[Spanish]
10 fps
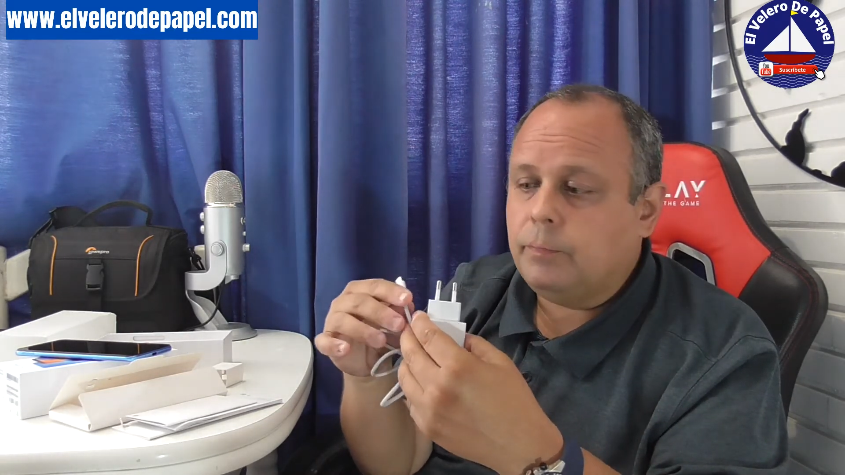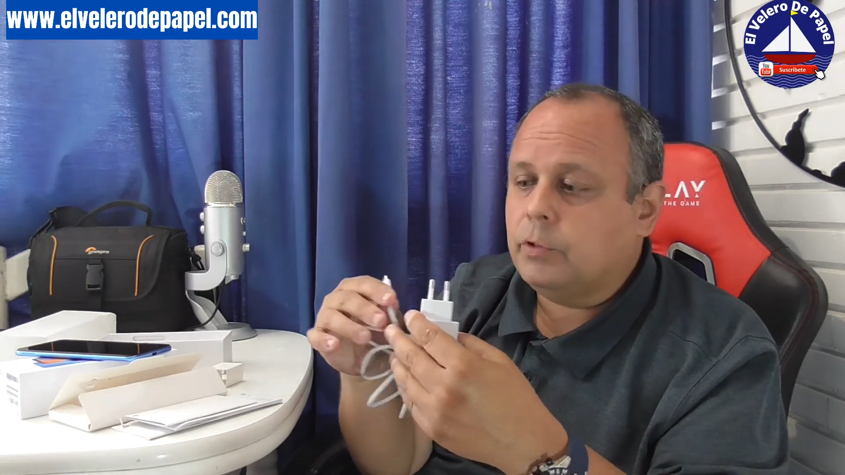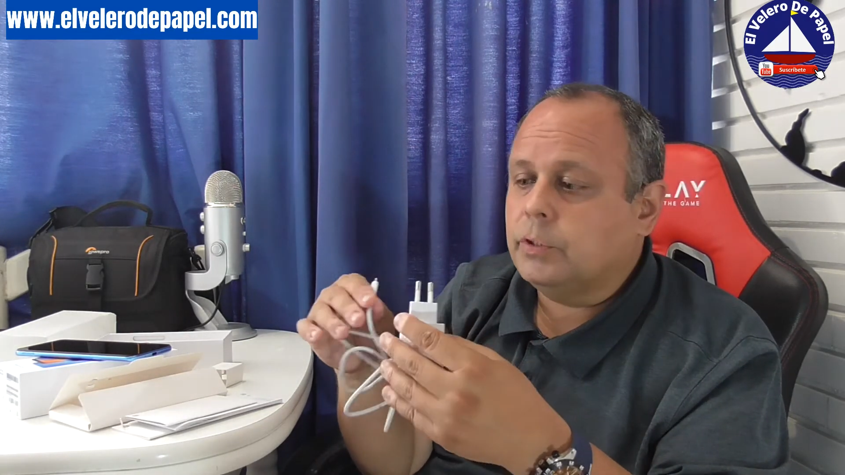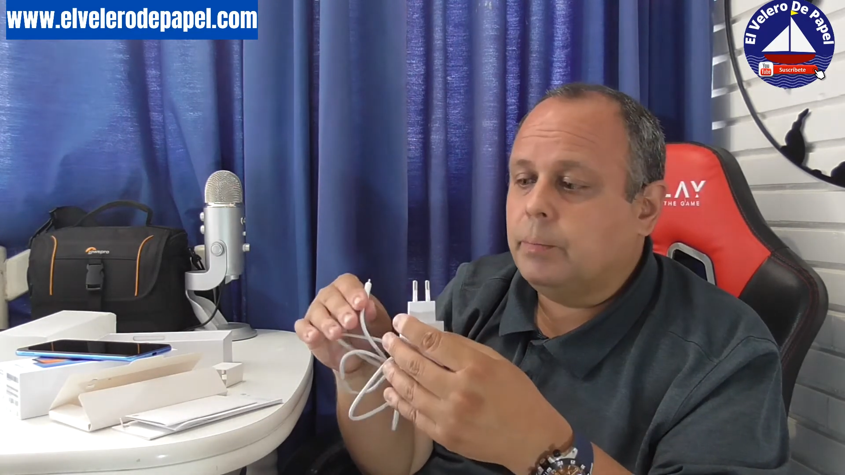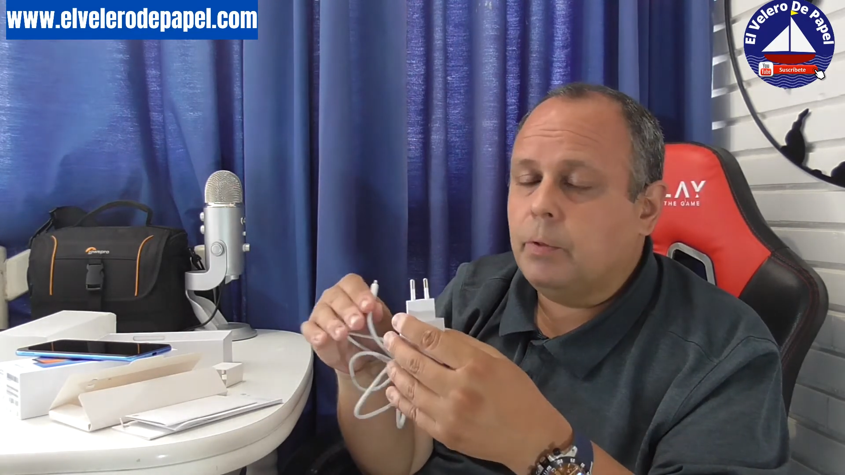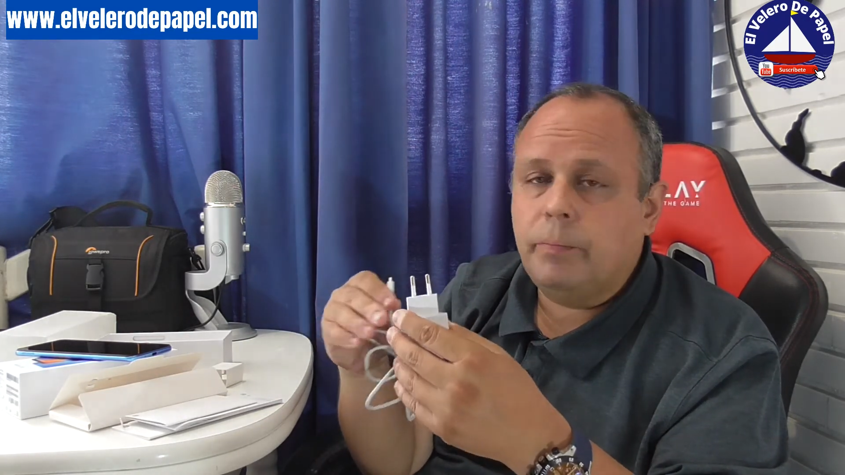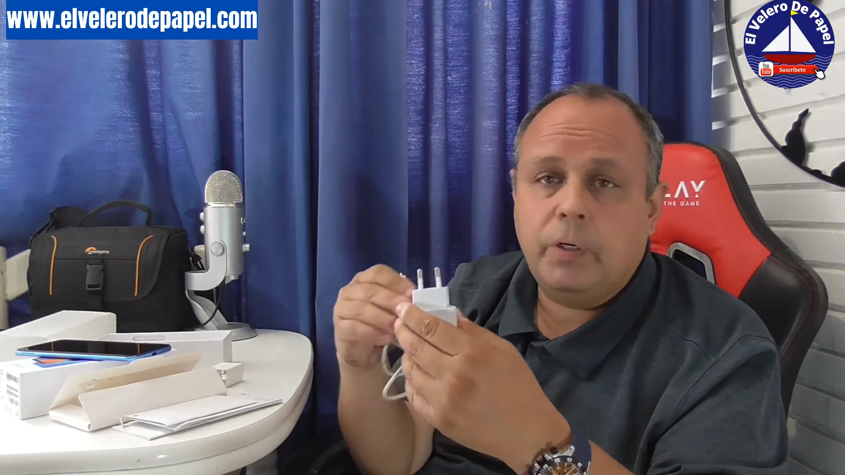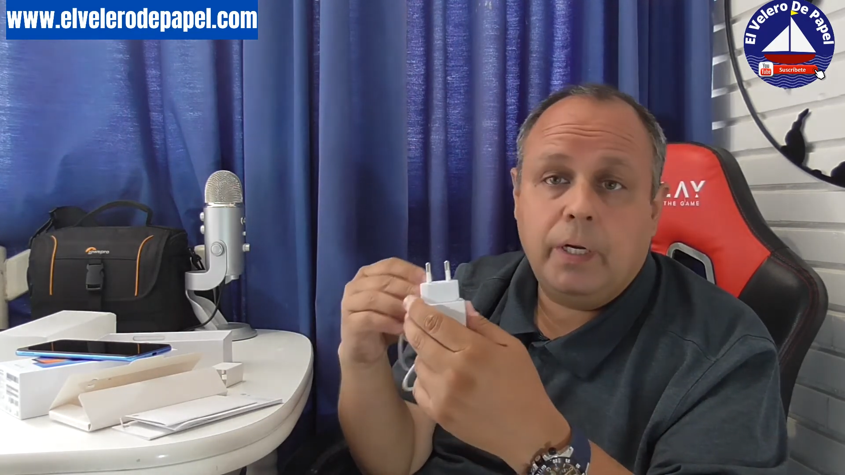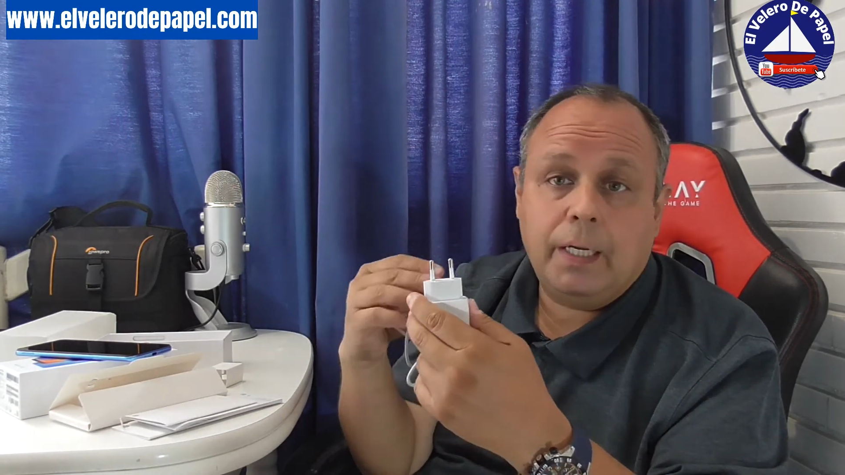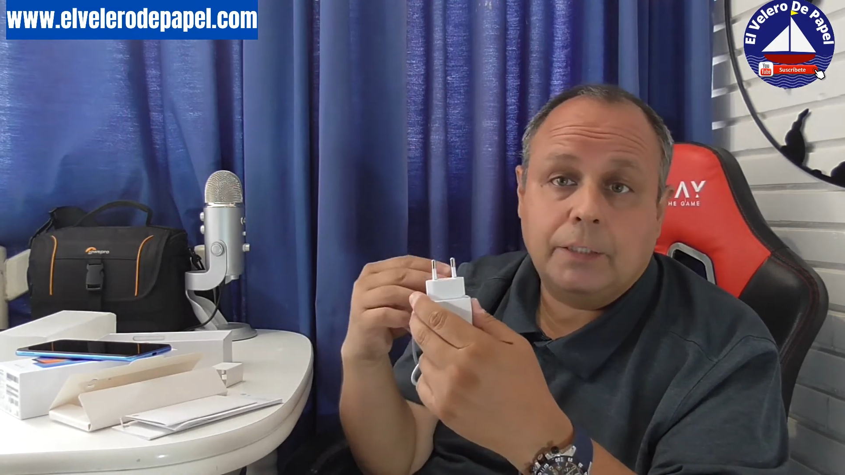entonces por lo
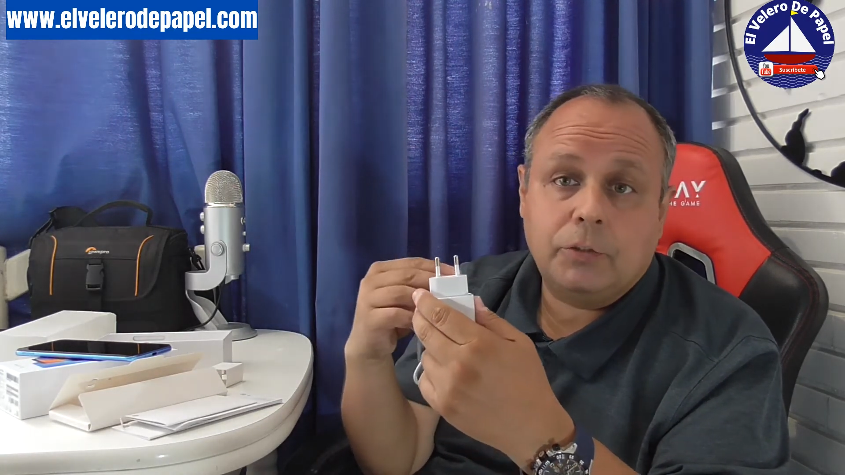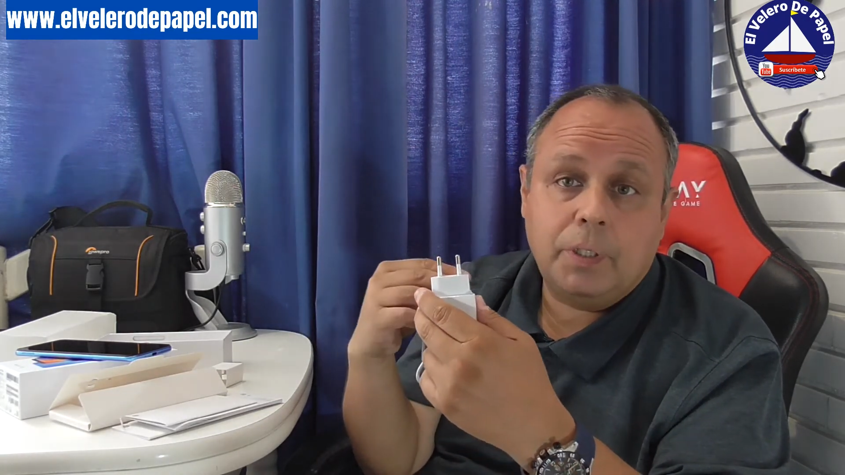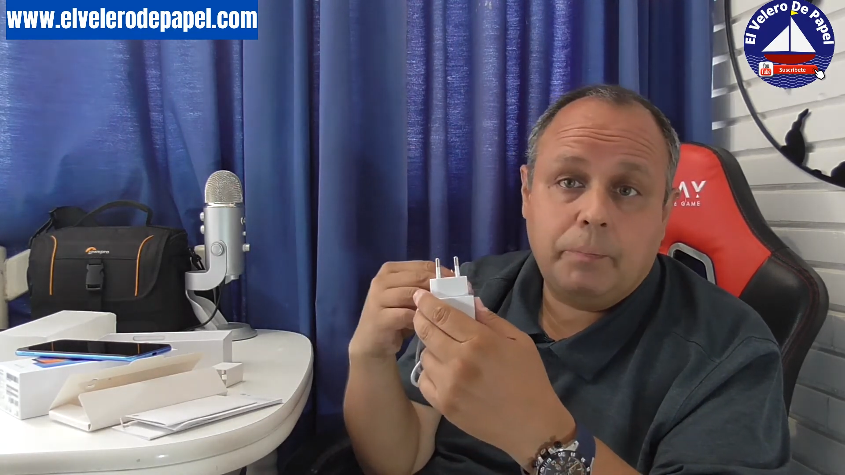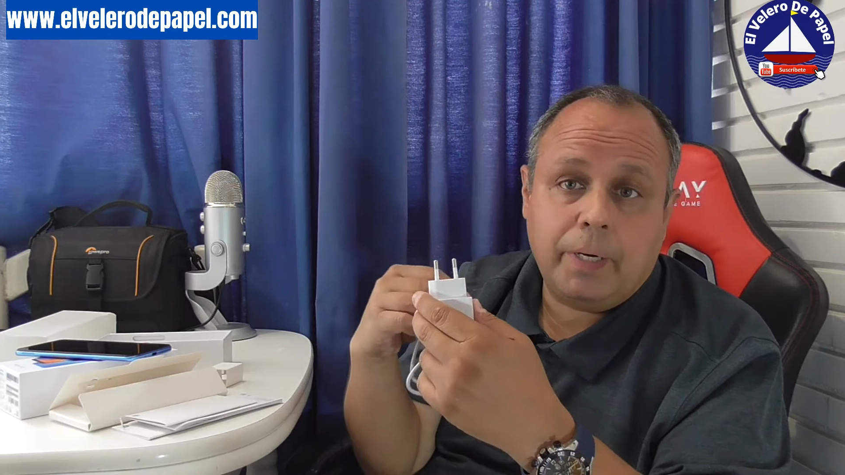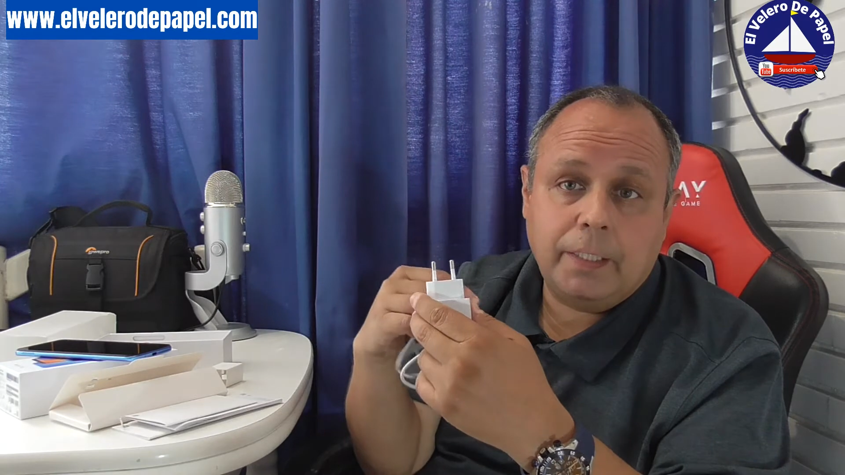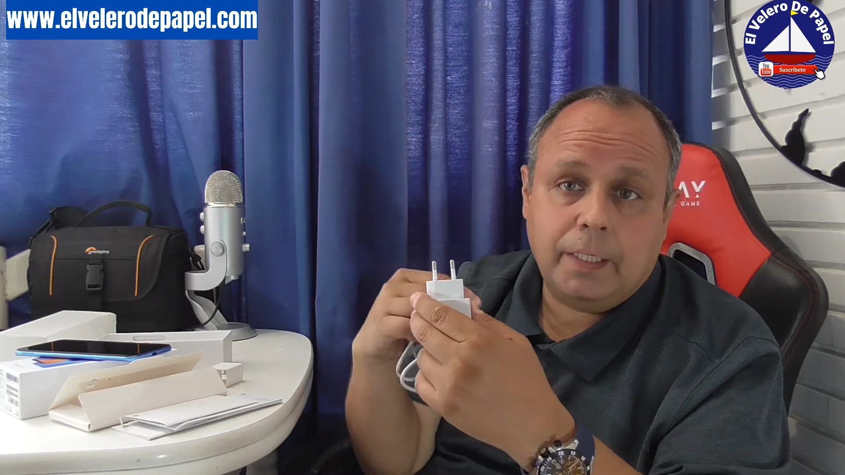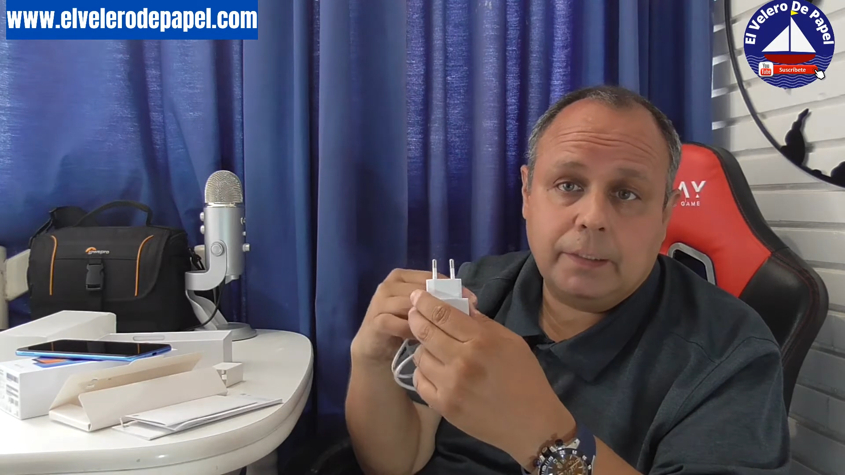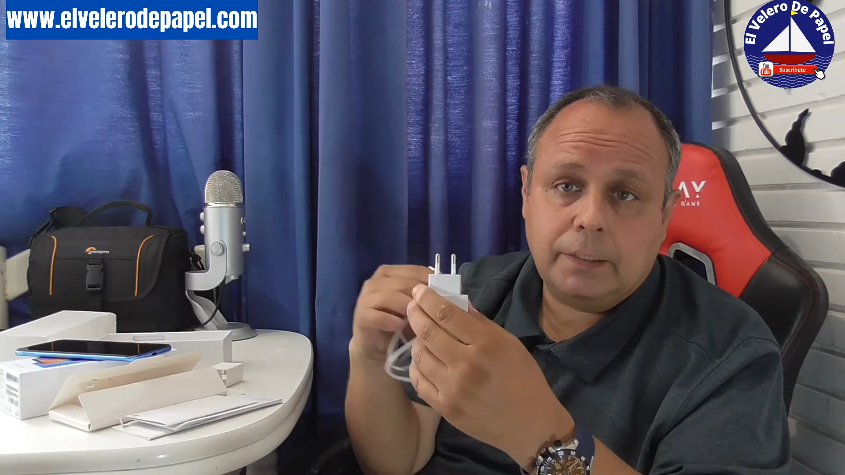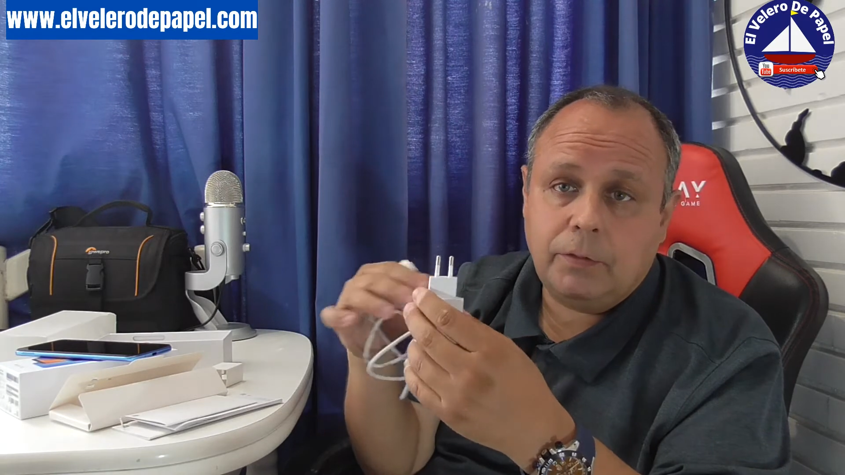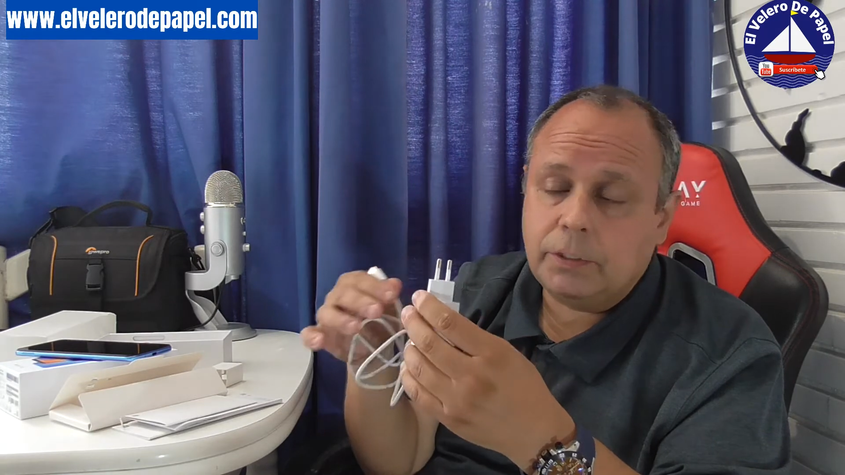menos en el caso de España,
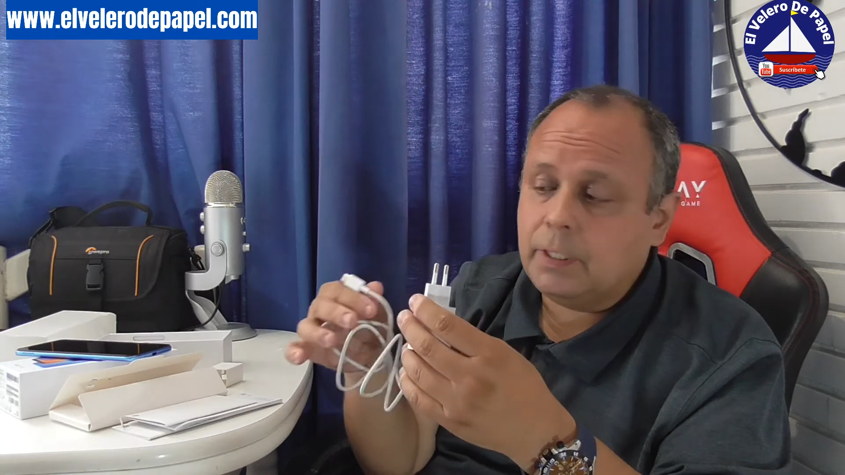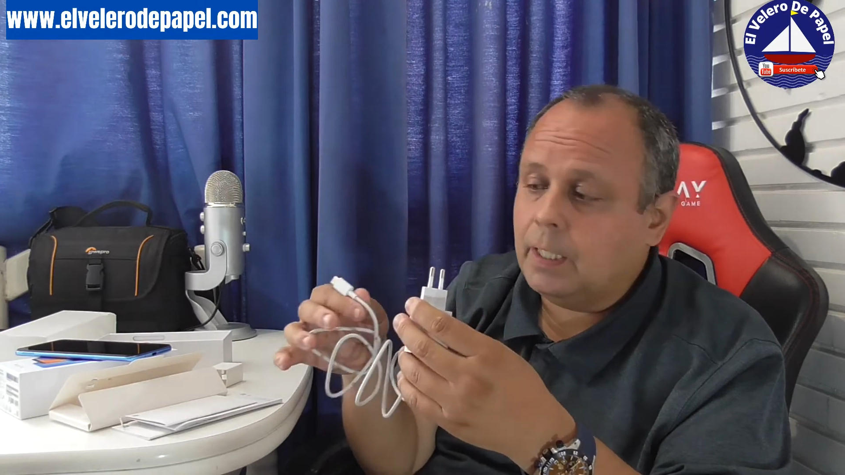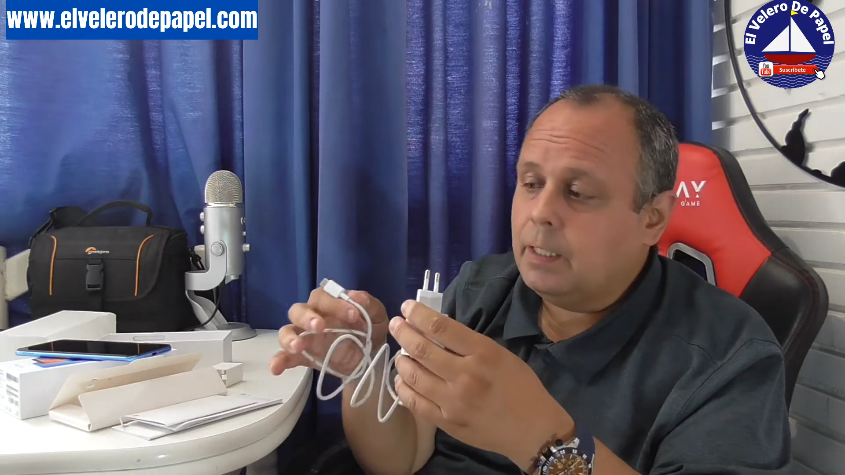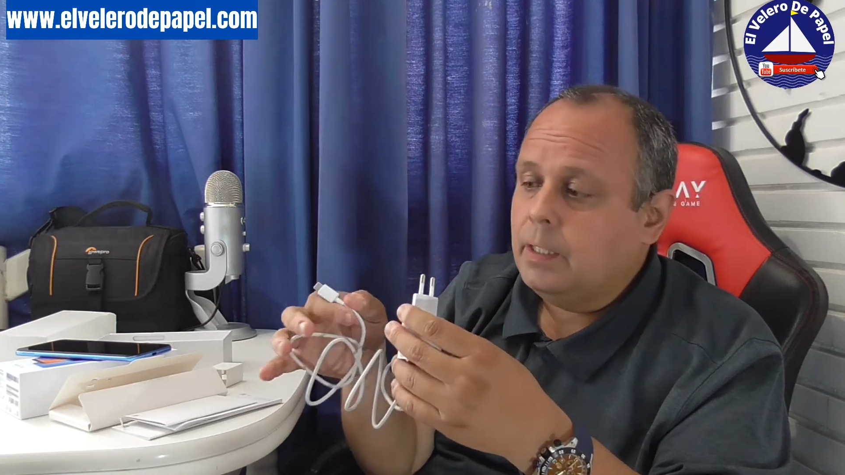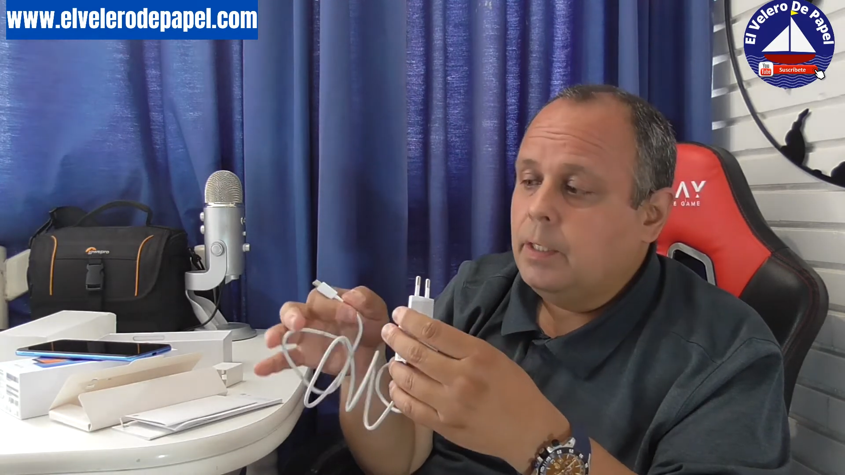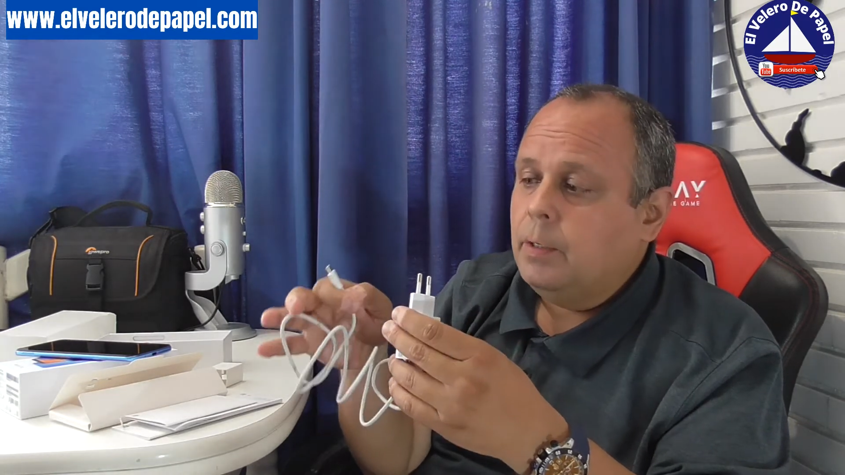que sí lo está,